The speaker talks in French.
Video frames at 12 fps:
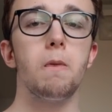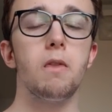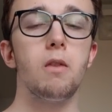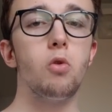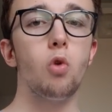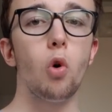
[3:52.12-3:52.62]

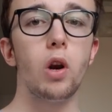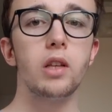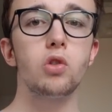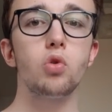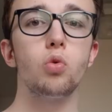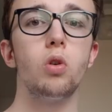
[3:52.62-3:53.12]
une
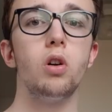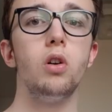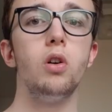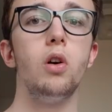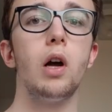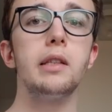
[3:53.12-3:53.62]
relation
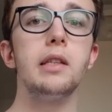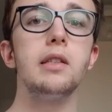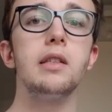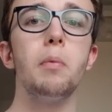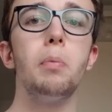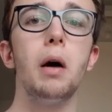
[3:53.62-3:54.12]
euh, assez
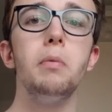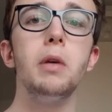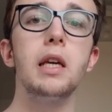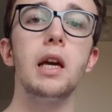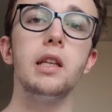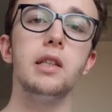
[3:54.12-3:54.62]
sympa,
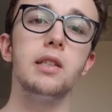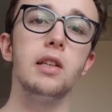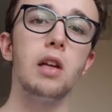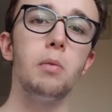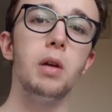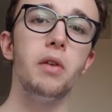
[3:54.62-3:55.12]
amicale qui
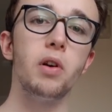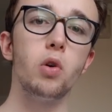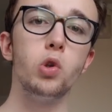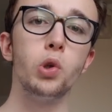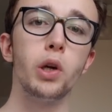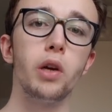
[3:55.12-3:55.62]
s'établit avec le
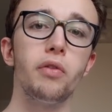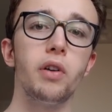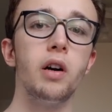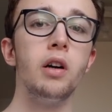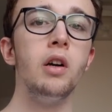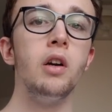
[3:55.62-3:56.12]
jury.
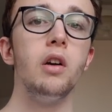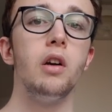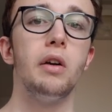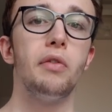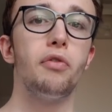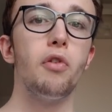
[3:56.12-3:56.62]
Enfin,
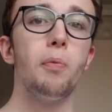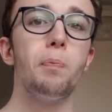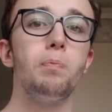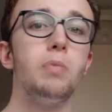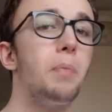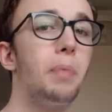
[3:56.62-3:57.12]
il
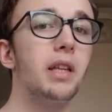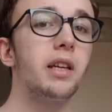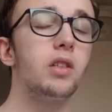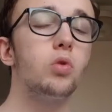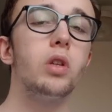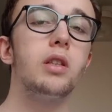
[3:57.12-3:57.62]
n'y a pas de
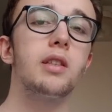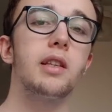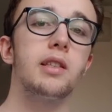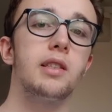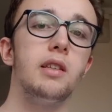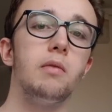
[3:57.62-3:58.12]
raison d'être
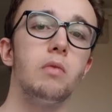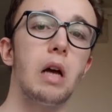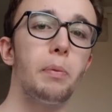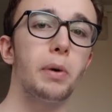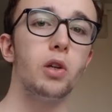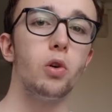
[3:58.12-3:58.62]
stressé,
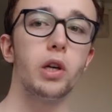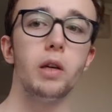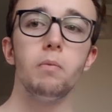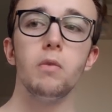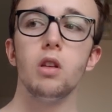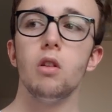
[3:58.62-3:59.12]
a
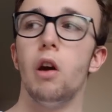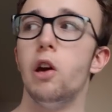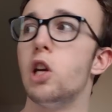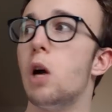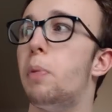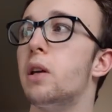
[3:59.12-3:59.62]
priori.
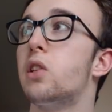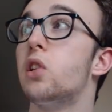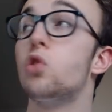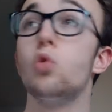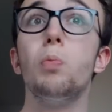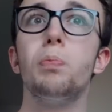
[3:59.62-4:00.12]
Et il n'y a pas de
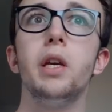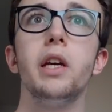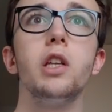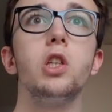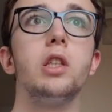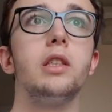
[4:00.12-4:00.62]
questions
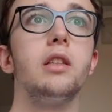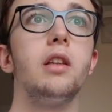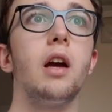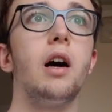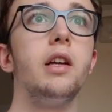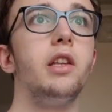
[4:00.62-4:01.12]
pièges, etc.
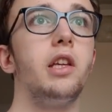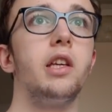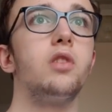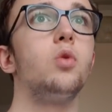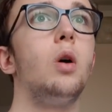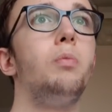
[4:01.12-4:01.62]
Il y a des
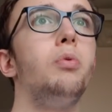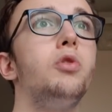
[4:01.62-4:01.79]
questions un peu